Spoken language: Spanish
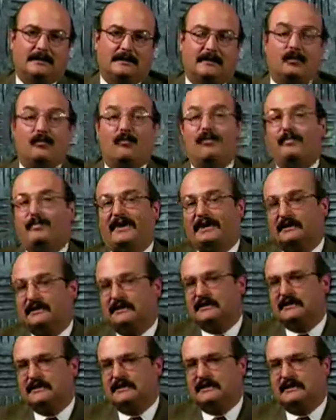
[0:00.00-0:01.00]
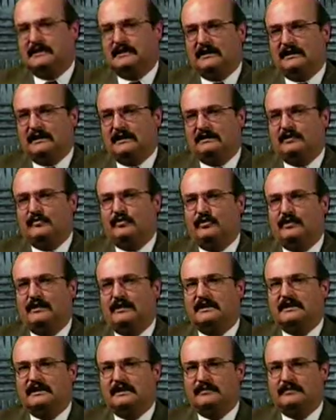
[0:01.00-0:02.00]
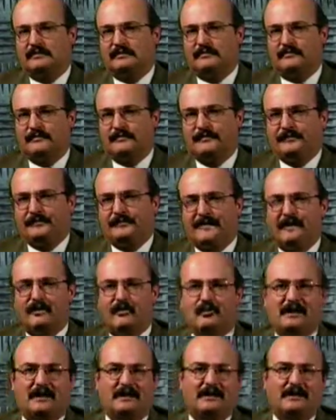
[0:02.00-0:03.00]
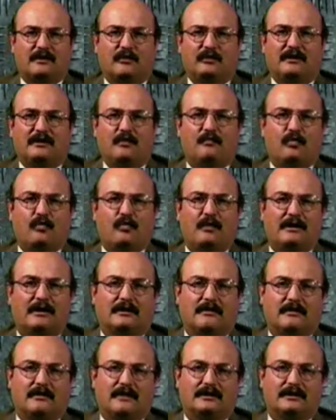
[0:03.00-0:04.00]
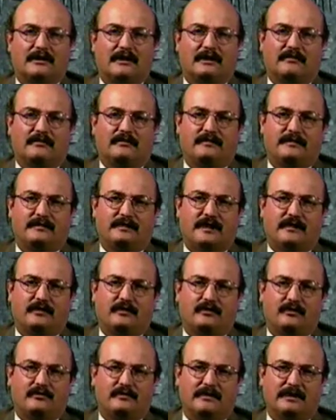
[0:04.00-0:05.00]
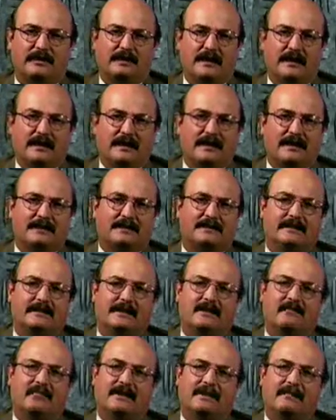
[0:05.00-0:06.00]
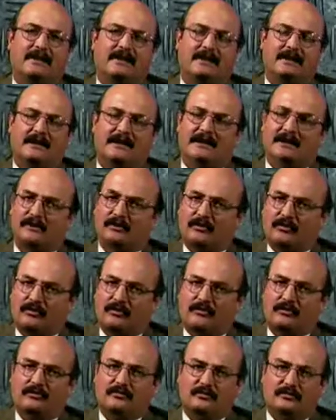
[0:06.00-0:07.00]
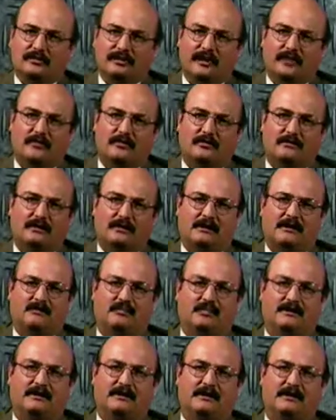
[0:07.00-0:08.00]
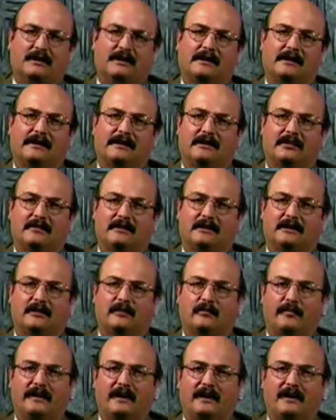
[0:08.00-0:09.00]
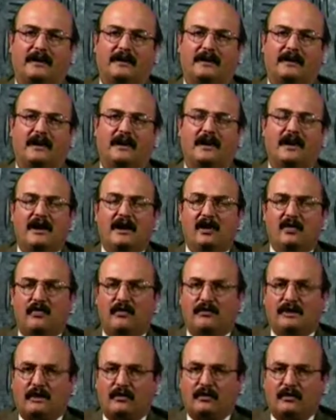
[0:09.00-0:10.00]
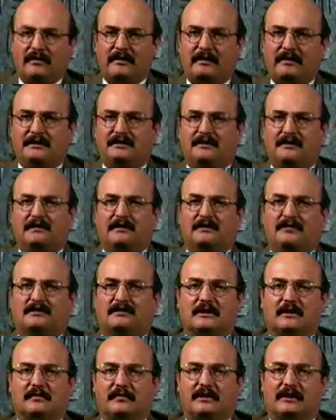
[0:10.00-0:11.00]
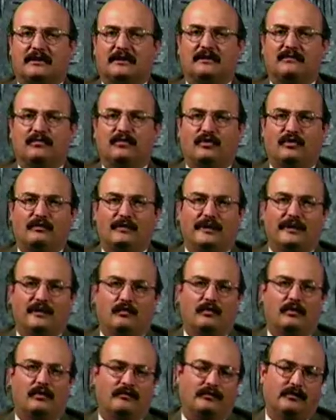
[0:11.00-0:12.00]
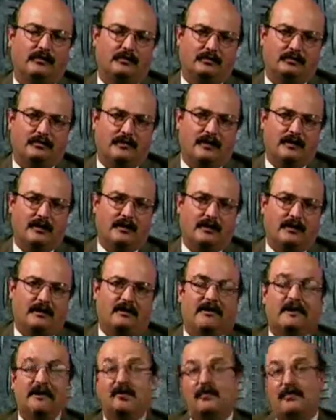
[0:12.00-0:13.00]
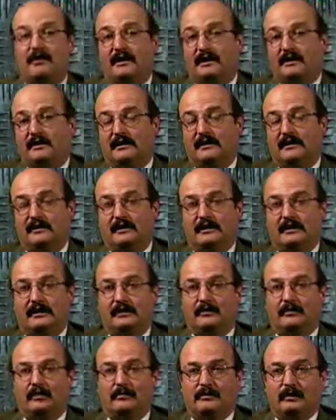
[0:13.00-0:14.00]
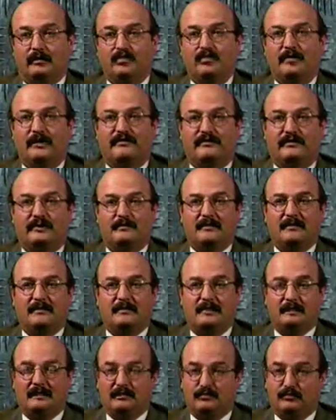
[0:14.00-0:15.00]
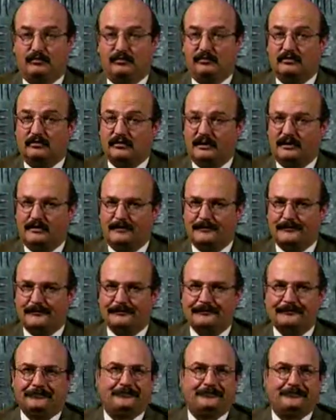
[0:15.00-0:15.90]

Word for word: Como parte de estas tareas de modernización, durante el último cuarto de este año fiscal 2000, será implementada en todos los centros de respuesta de la región latinoamericana una nueva versión de nuestra plataforma de workflow, denominada WFM 3.0